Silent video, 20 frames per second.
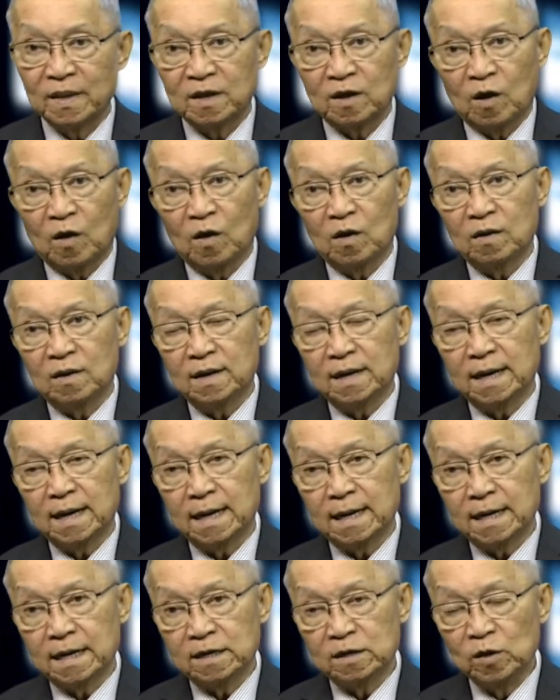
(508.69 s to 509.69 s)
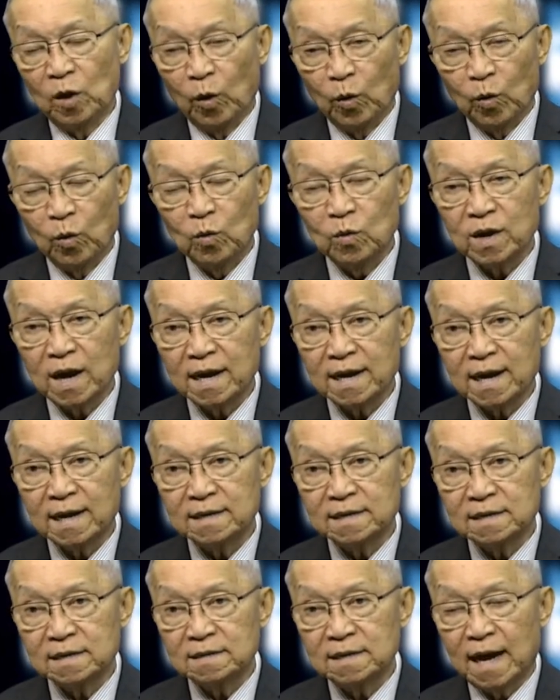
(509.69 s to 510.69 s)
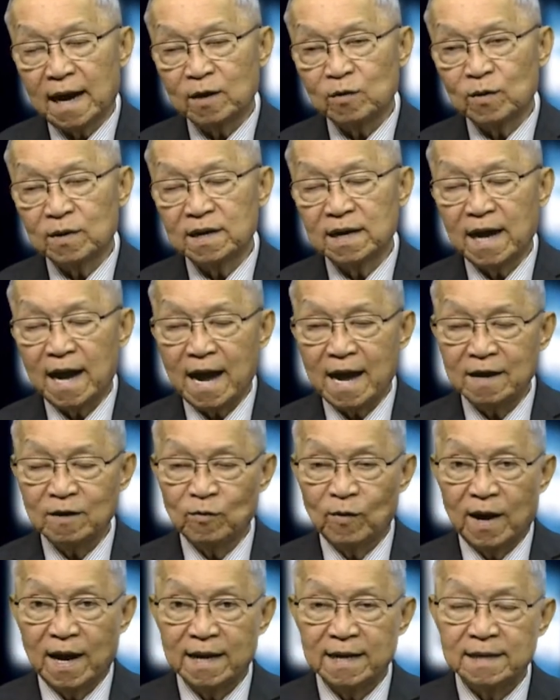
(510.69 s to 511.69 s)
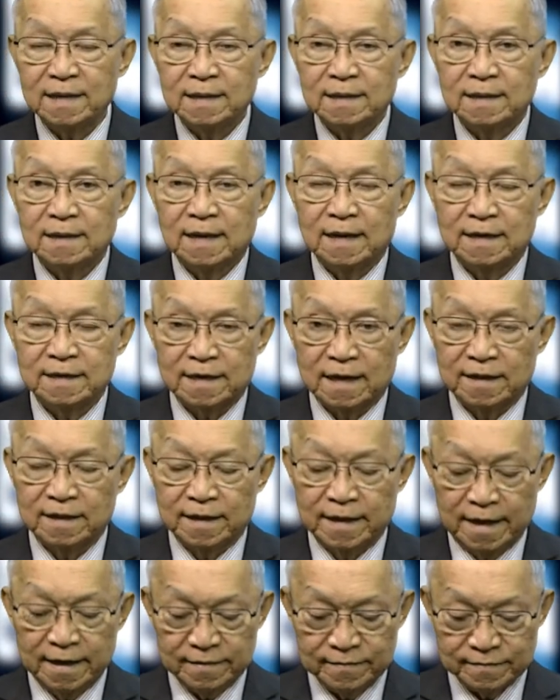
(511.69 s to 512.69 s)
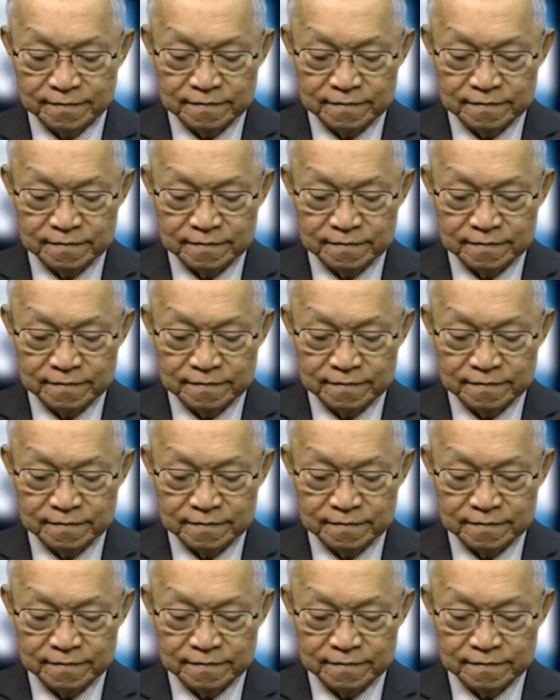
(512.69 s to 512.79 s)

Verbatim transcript: có đủ các căn cứ hải quân ở hải ngoại cần thiết.